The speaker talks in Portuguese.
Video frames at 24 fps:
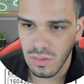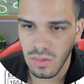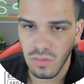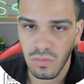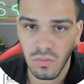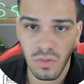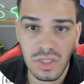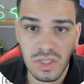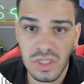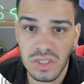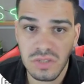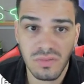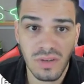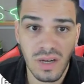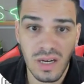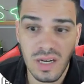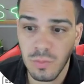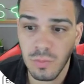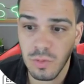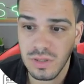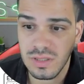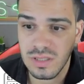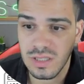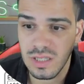Eu vou ativar aqui,
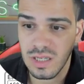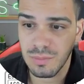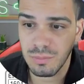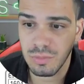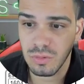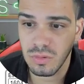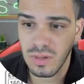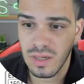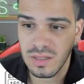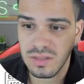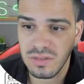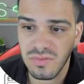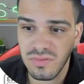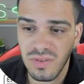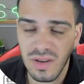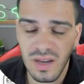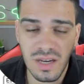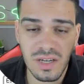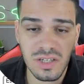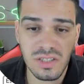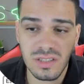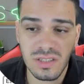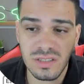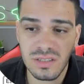por exemplo, as
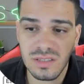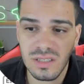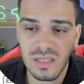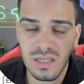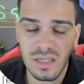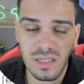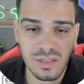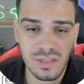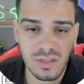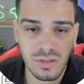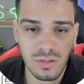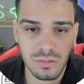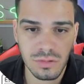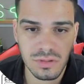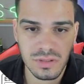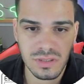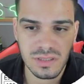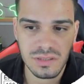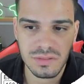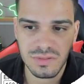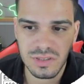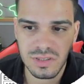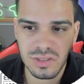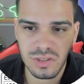faixas
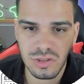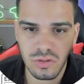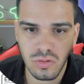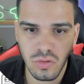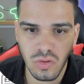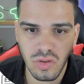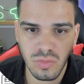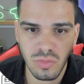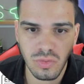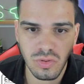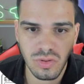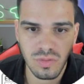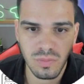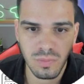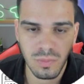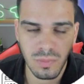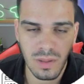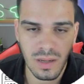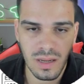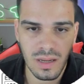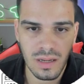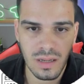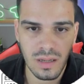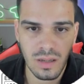exclusivas de ônibus
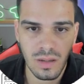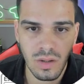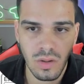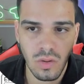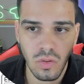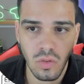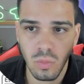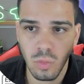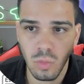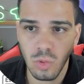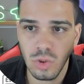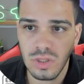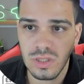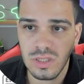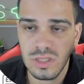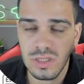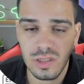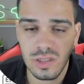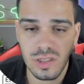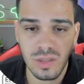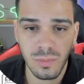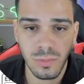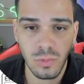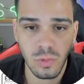para o
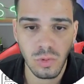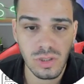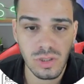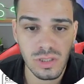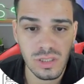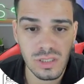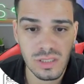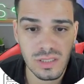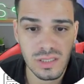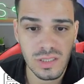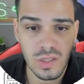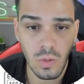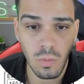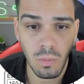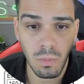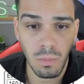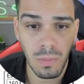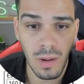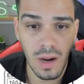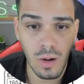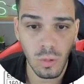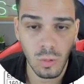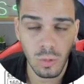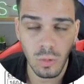município de São
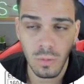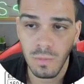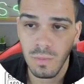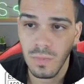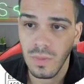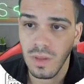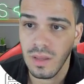Paulo.